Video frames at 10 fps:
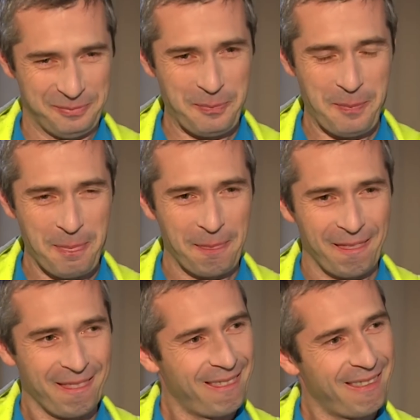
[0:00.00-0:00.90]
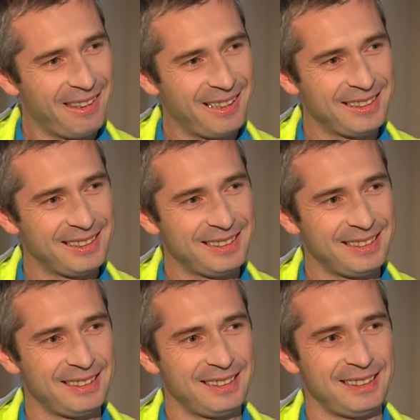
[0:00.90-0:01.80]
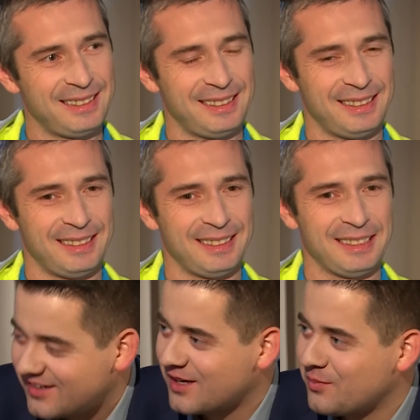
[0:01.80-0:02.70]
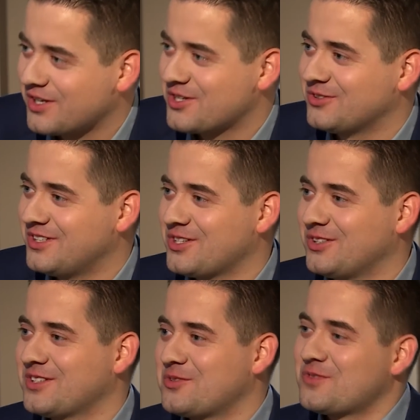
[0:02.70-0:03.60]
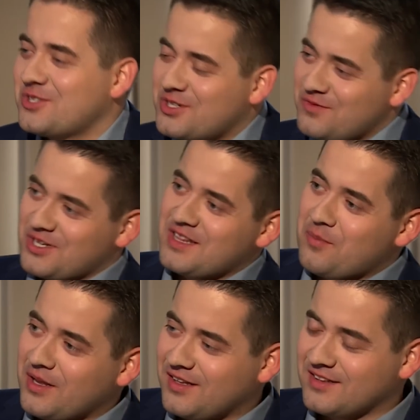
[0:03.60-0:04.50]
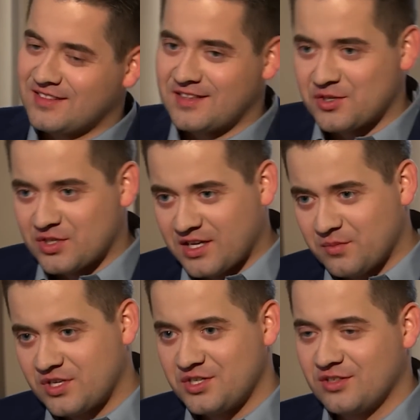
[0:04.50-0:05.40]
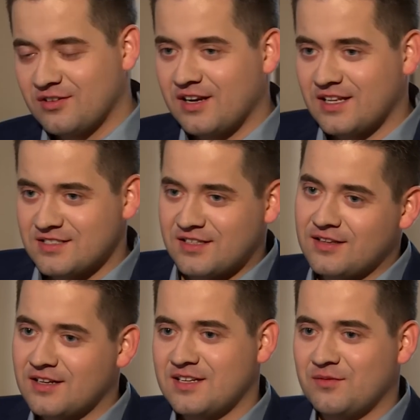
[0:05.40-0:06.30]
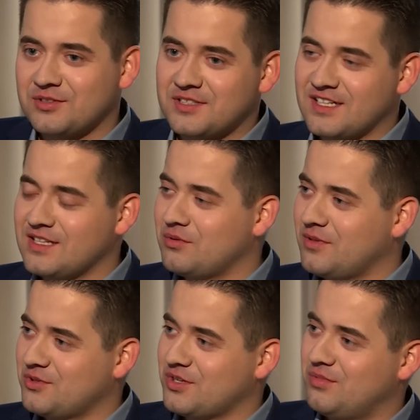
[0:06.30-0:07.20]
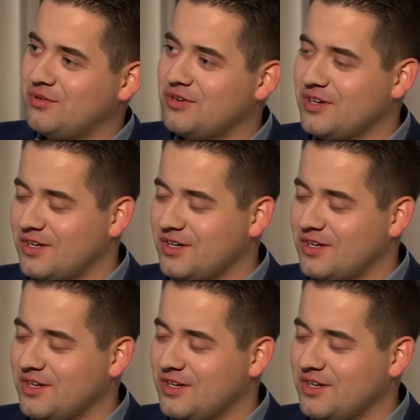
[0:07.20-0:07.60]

E, to był dla nas bardzo trudny układ. Jak pan się odniesie do tych słów? Czy rzeczywiście dla pana też takie przejście do relacji trener-zawodnik z Adamem Małyszem było,